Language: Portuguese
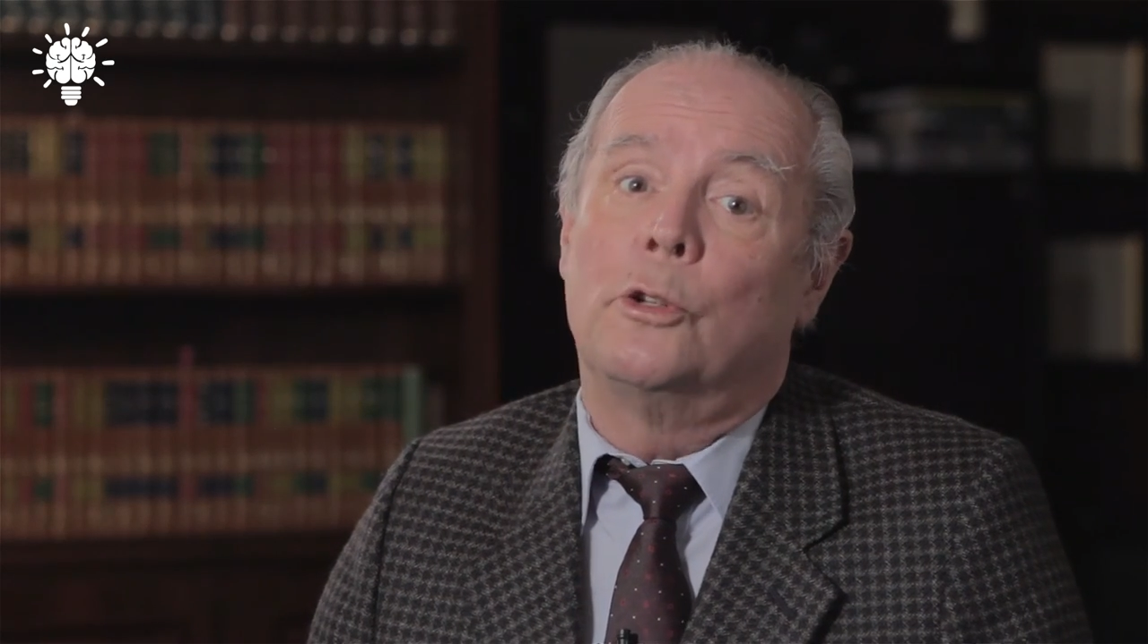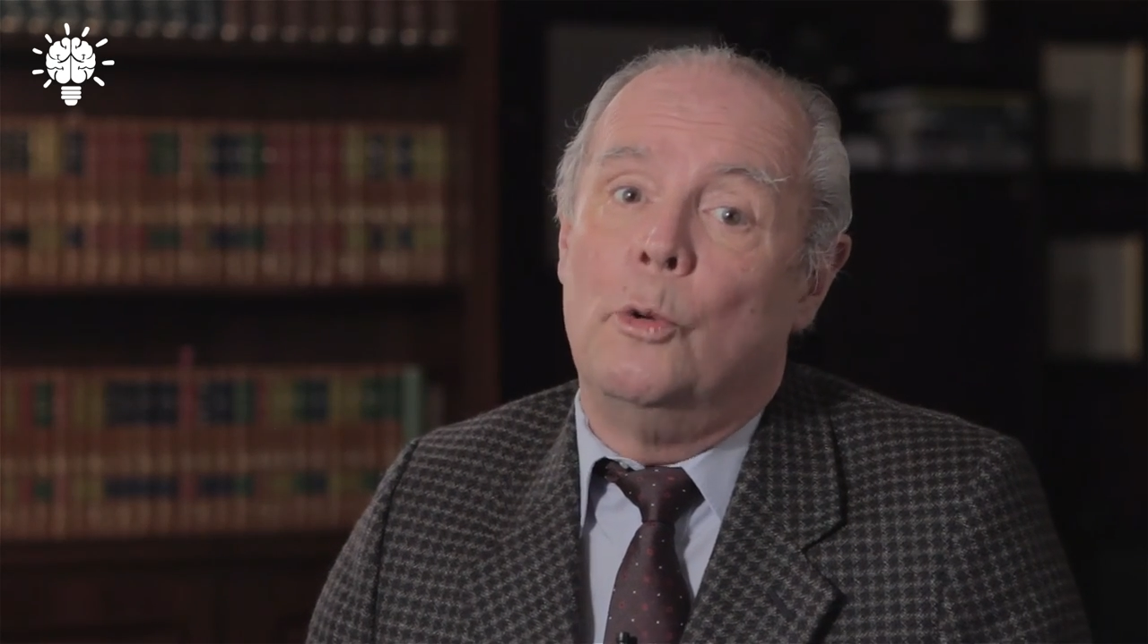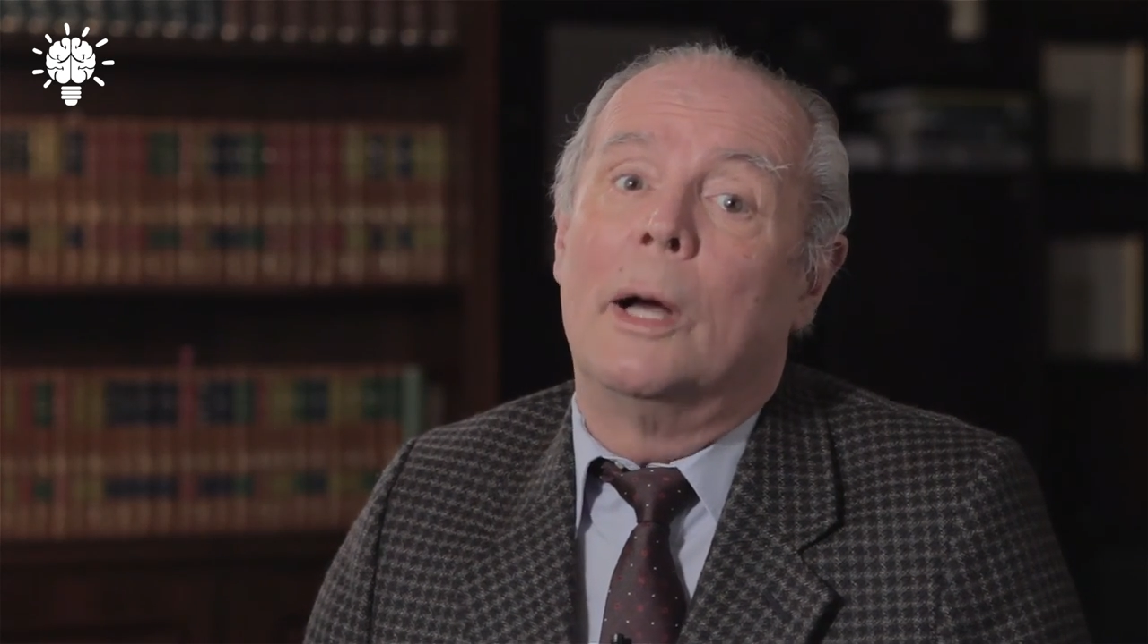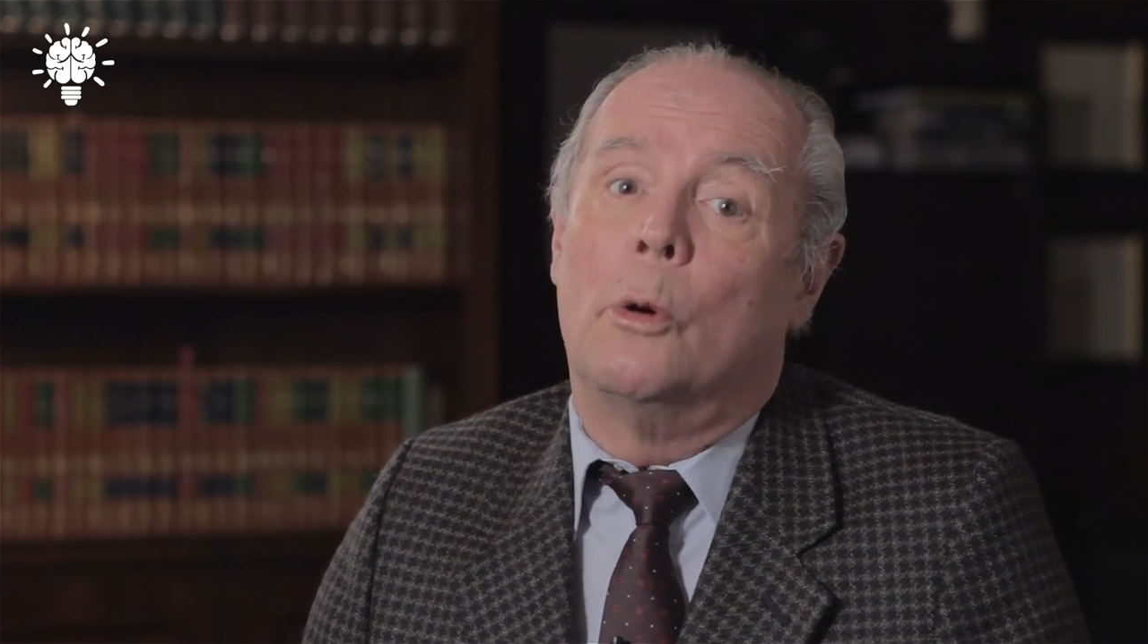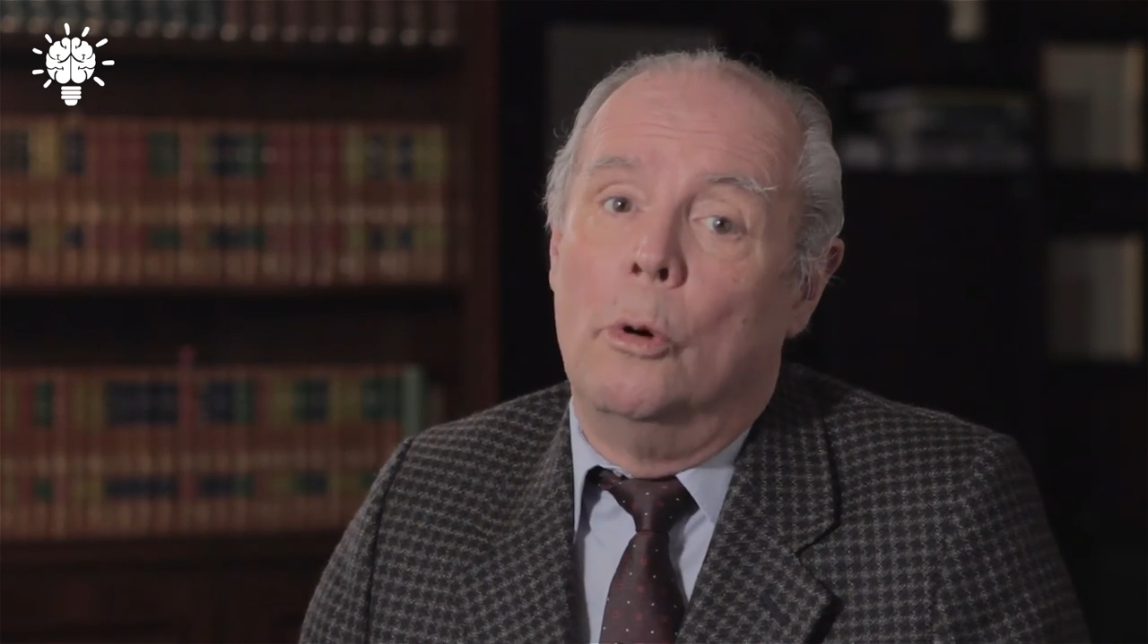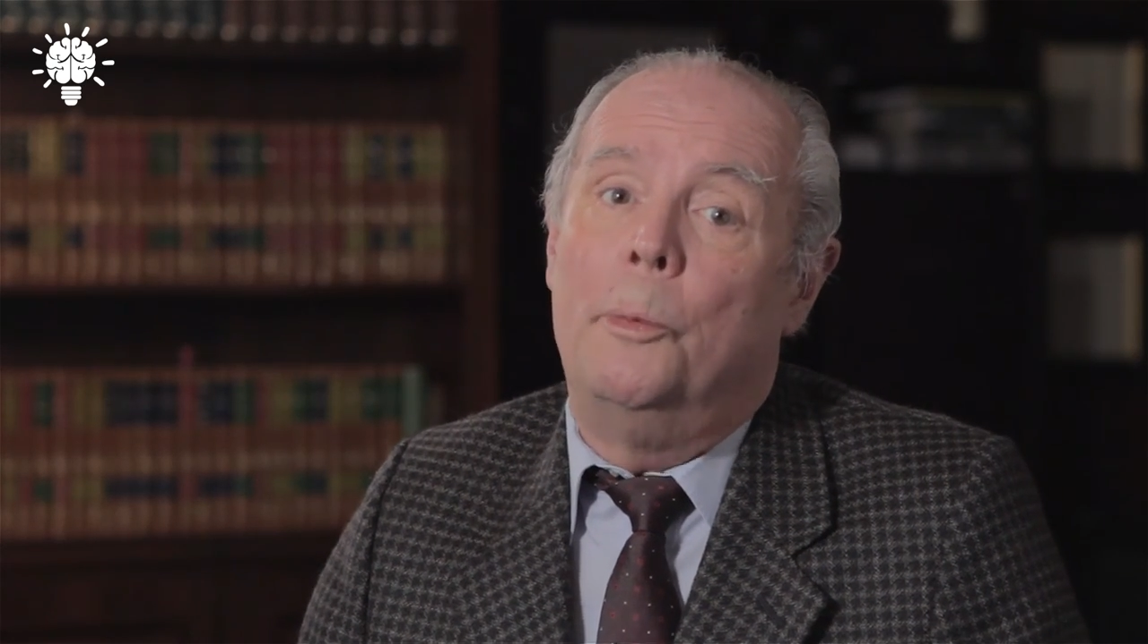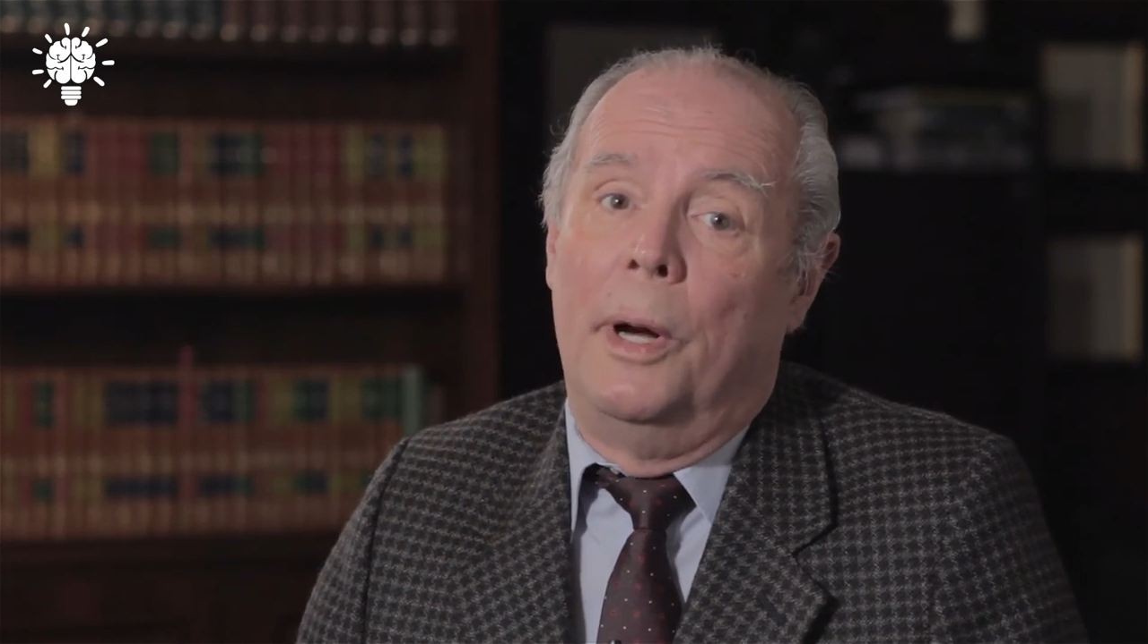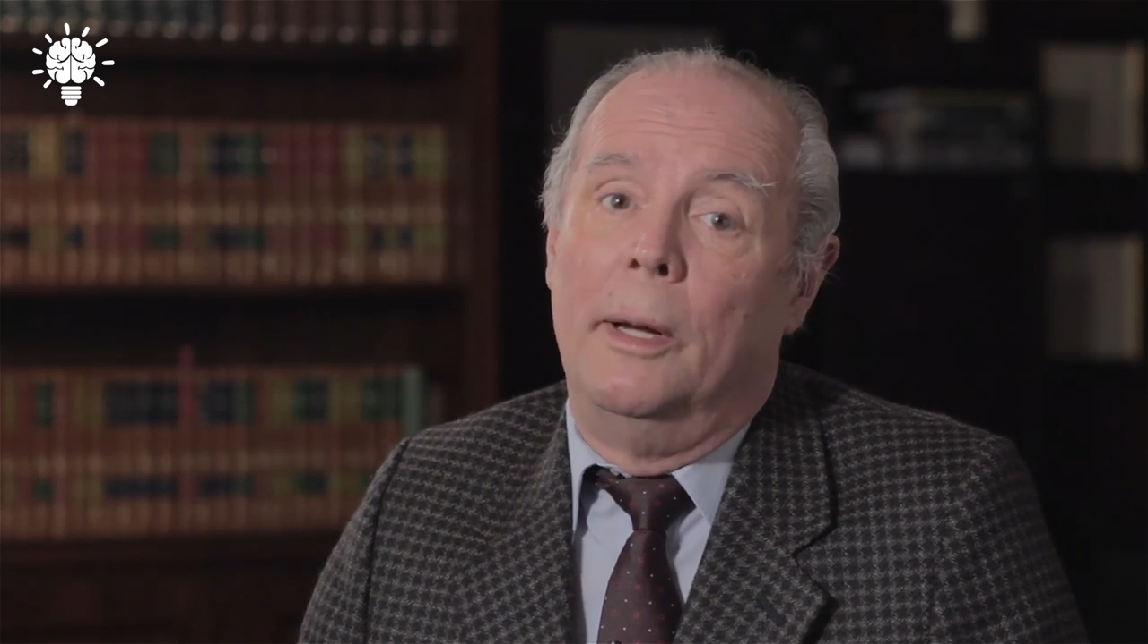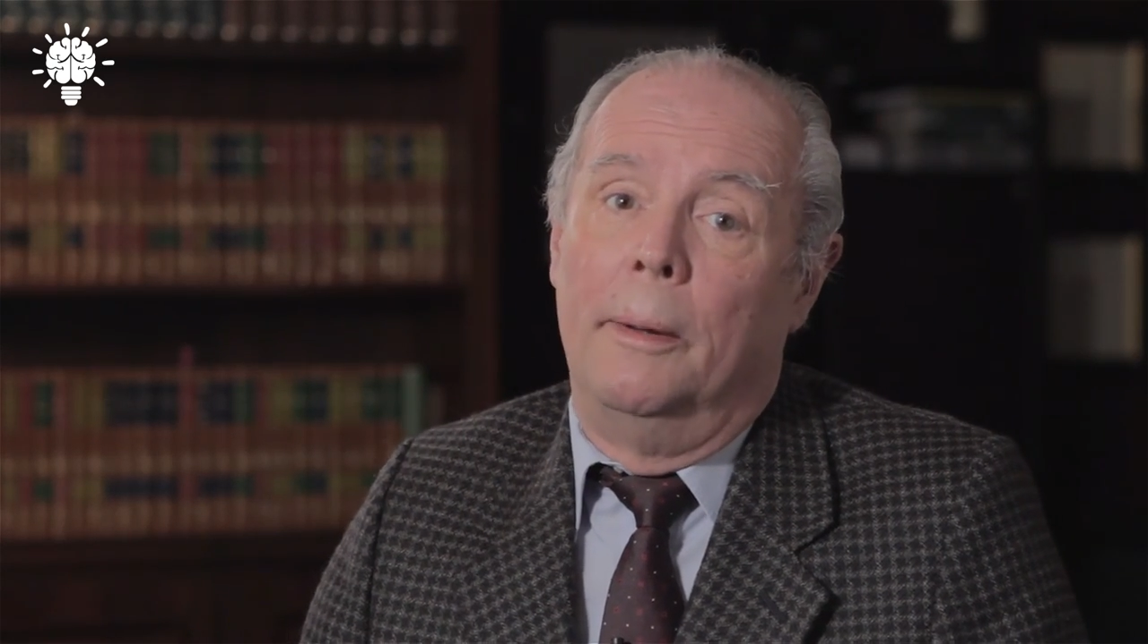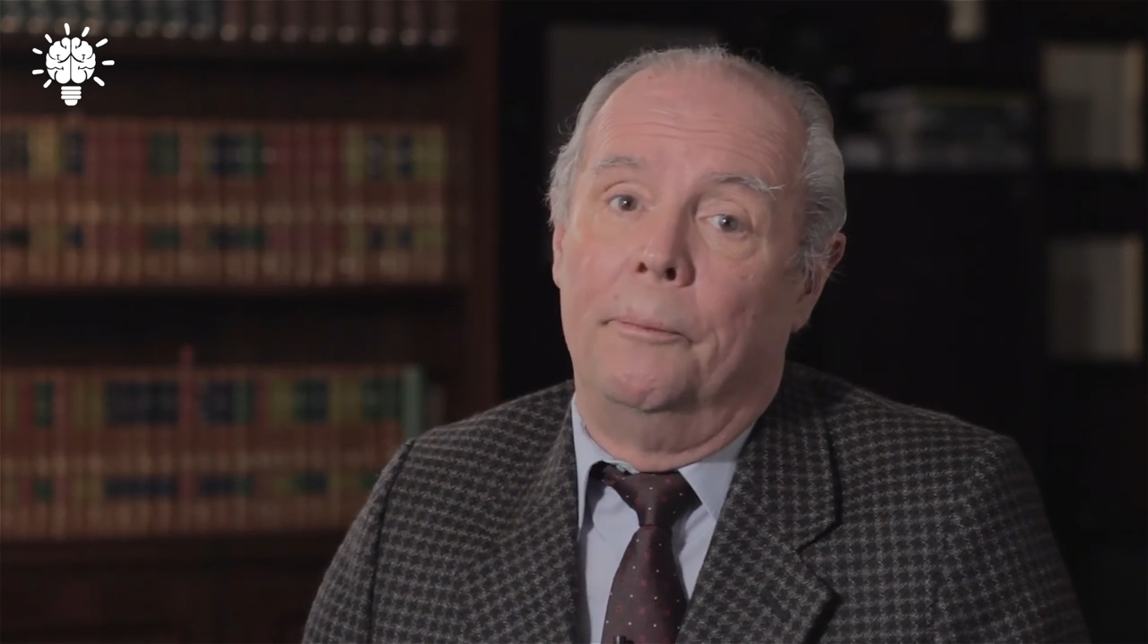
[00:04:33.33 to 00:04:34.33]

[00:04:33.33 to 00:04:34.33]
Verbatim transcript: sua culpa.